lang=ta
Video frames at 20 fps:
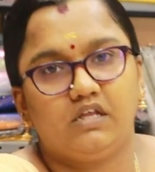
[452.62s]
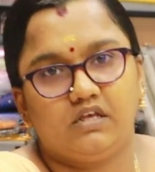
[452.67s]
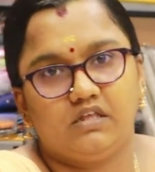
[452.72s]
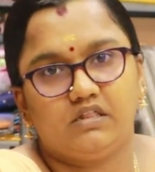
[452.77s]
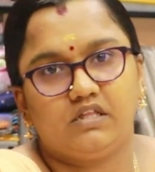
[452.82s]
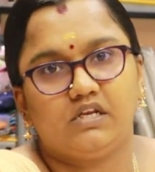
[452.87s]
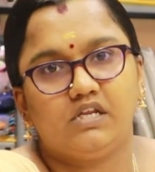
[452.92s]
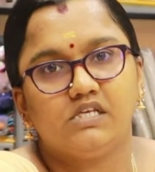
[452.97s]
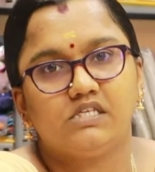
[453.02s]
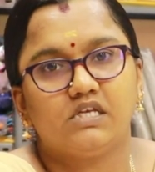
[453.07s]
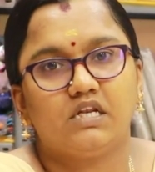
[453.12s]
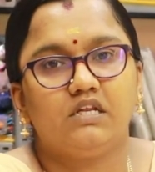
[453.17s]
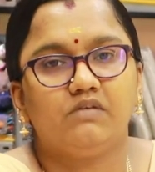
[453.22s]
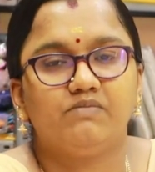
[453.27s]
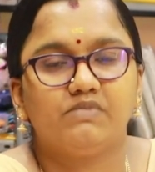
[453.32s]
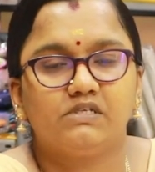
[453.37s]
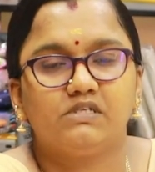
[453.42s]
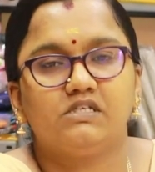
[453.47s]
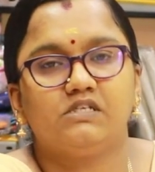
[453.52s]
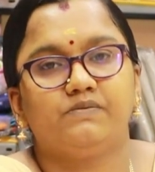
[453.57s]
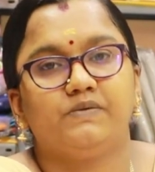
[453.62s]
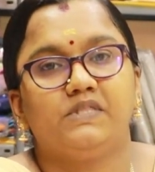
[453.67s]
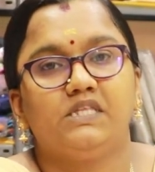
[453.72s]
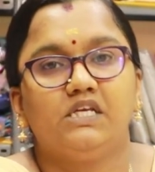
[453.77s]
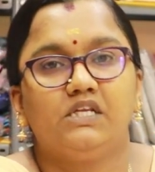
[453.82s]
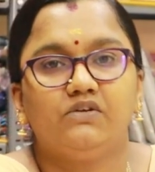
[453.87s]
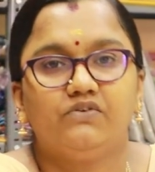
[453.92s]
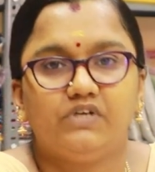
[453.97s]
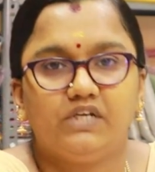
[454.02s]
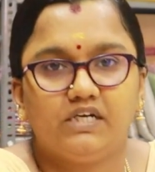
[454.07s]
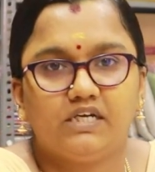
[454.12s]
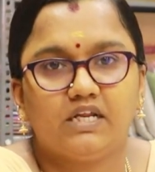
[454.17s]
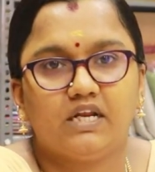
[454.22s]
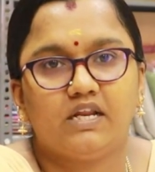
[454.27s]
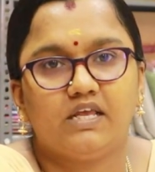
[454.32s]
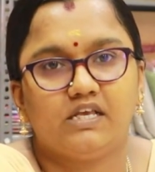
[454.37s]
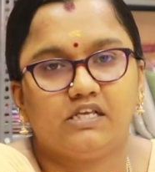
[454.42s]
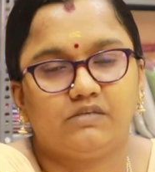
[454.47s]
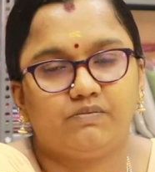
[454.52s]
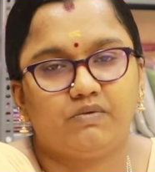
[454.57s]
இந்த ரீசெல்லிங் பிஸ்னஸ் பற்றி இன்னும்
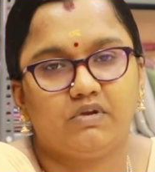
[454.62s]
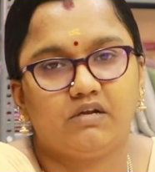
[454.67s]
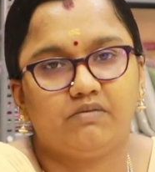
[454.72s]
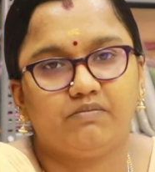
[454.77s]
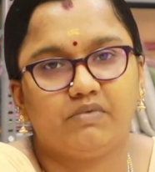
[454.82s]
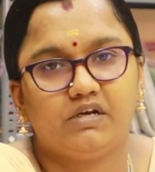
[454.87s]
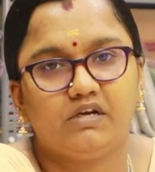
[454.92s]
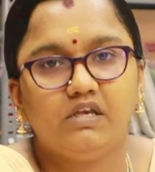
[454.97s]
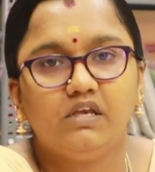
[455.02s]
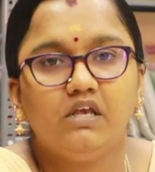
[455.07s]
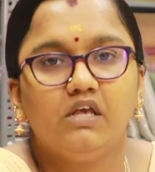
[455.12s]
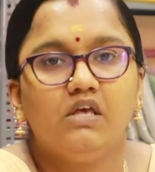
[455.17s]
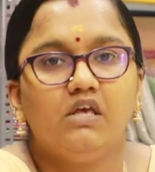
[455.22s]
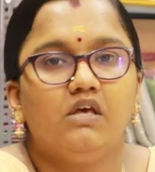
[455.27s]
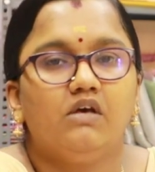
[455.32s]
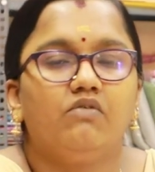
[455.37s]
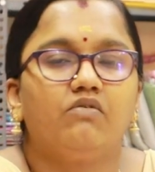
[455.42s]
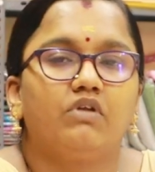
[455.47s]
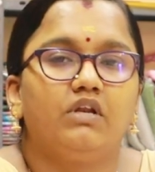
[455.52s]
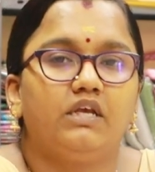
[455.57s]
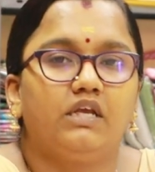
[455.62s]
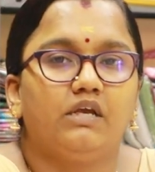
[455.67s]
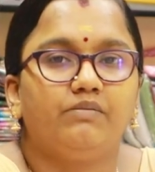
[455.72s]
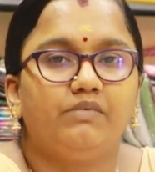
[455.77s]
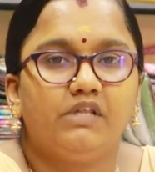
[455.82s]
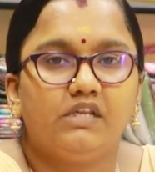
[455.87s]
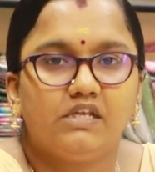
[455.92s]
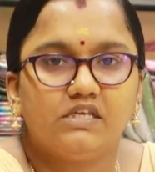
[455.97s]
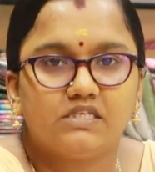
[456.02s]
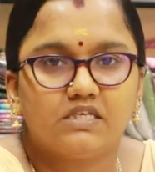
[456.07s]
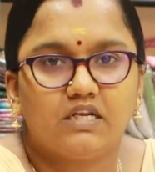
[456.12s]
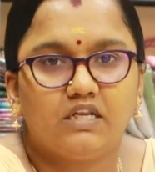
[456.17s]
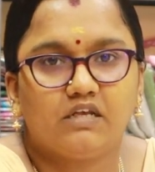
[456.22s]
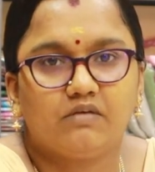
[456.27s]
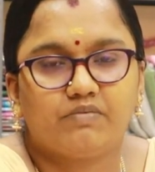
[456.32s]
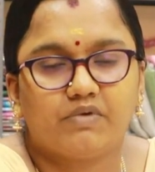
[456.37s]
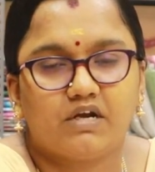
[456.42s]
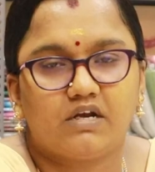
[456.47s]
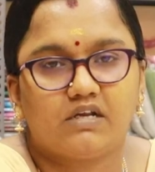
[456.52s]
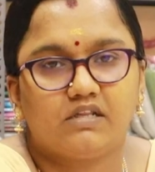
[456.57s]
டீட்டெயிலாக எக்ஸ்பிளைன் பண்ணி உங்களுக்கு எப்படி
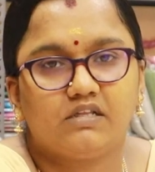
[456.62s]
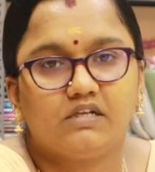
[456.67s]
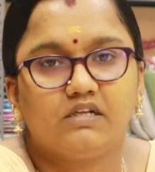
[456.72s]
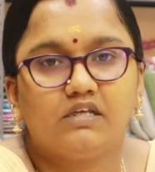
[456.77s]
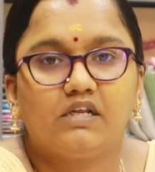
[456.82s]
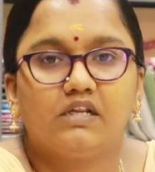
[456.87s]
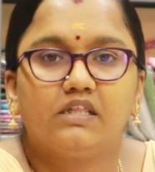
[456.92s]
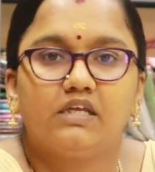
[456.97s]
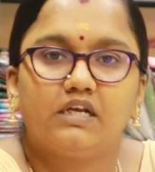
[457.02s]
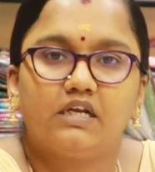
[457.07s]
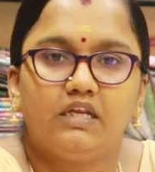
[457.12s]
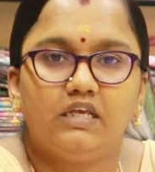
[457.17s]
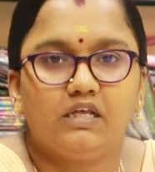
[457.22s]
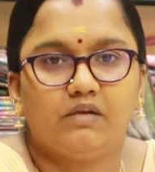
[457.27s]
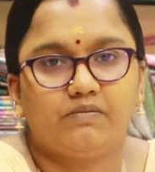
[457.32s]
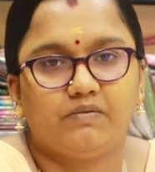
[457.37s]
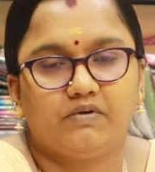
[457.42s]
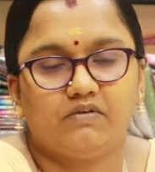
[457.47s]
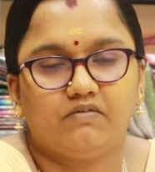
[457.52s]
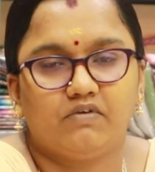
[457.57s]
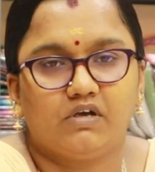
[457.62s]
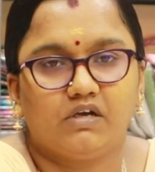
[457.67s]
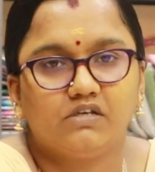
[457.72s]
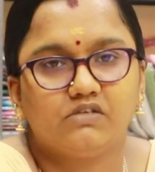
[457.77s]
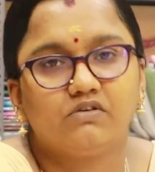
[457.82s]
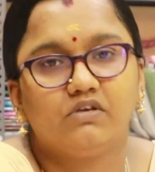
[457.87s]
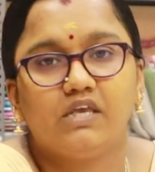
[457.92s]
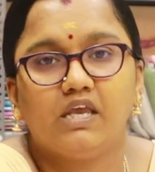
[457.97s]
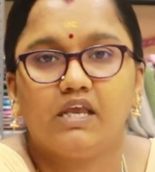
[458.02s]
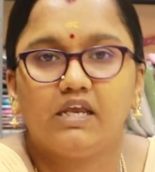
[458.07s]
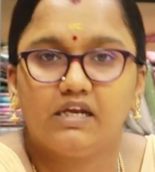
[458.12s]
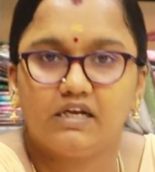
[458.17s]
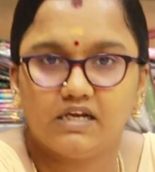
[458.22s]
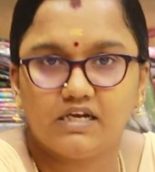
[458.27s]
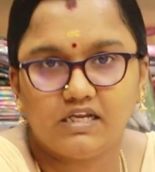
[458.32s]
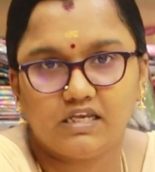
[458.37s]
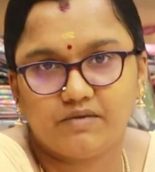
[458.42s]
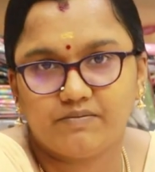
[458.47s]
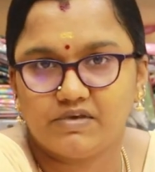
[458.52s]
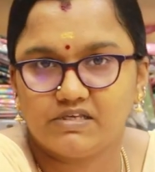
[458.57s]
ரீசெல்லிங் பண்ணுறதுங்கிறத கிளியர் பண்ணுவாங்க ஸோ என்கிட்ட
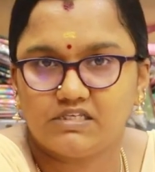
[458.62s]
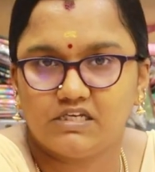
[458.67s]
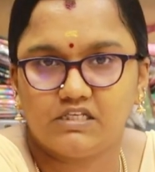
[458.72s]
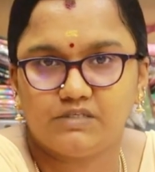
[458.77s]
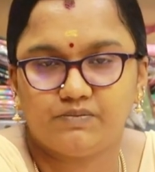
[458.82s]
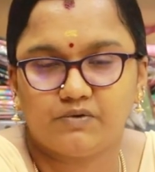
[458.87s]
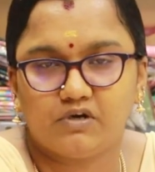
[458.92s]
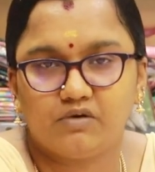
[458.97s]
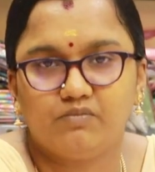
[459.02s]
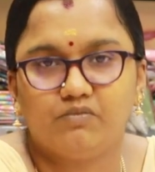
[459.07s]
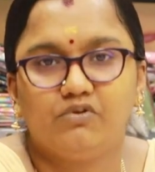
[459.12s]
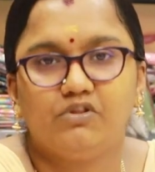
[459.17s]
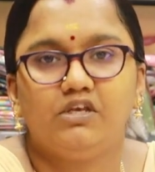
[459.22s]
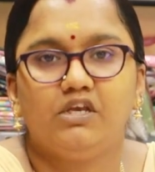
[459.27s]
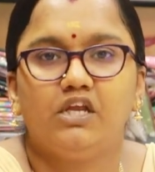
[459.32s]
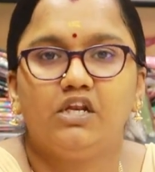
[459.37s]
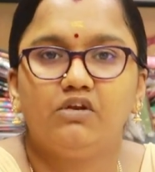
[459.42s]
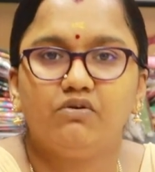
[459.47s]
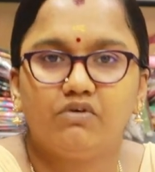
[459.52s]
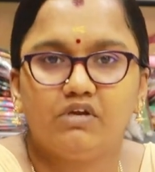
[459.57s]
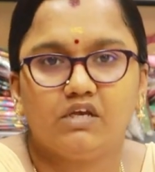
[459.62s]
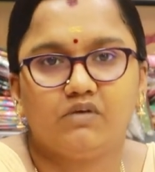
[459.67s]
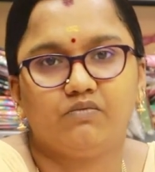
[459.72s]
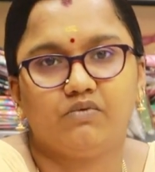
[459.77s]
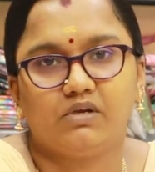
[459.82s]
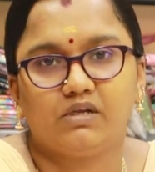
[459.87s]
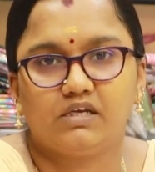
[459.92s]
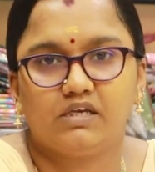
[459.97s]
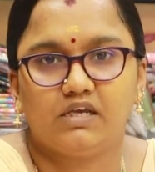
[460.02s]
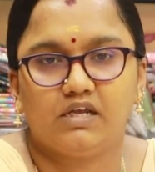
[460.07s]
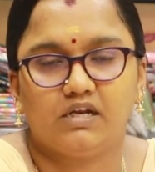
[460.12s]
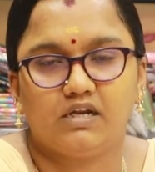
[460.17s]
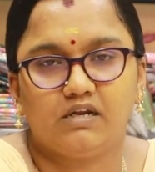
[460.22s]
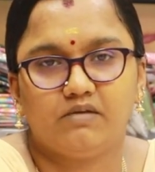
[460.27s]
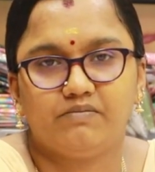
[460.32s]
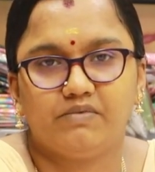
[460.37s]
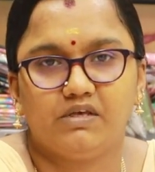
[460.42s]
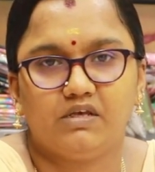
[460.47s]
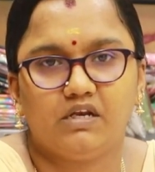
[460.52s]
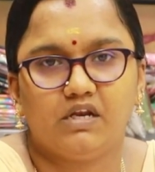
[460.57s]
நீங்கள் மெசேஜ் பண்ணும்போது என்னுடைய ஒர்க்கு
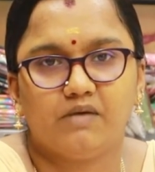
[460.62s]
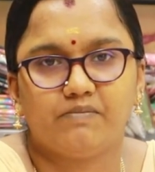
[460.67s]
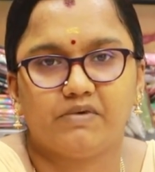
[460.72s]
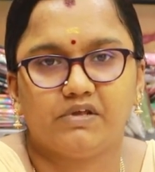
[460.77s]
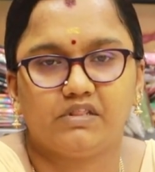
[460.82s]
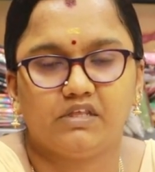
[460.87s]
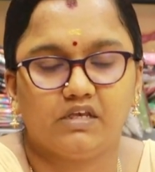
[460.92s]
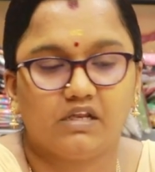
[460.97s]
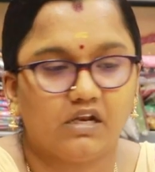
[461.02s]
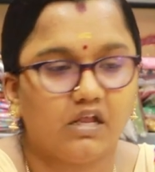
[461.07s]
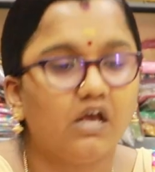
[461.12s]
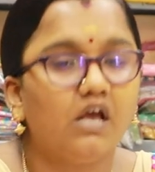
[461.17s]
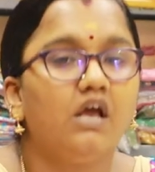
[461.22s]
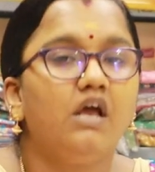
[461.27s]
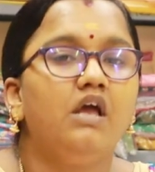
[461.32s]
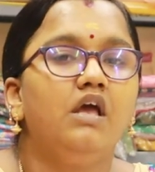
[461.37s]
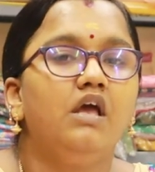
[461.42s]
என்னென்னு மெயினாக பார்த்தீங்கன்னா